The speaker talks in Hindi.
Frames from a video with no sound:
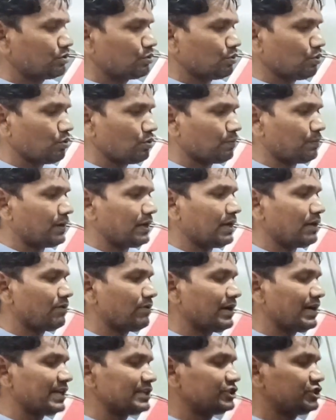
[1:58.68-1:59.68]
तो बना
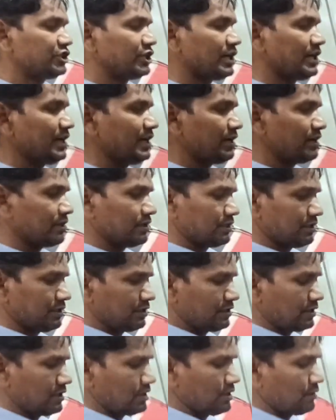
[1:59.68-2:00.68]
हुआ है अच्छा है
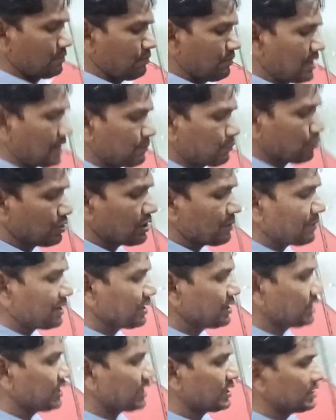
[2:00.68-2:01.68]
मैं आपको
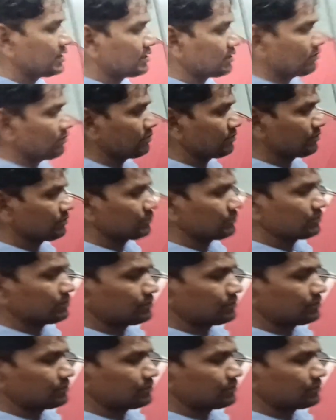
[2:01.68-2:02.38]
कमान दिखा देता हूँ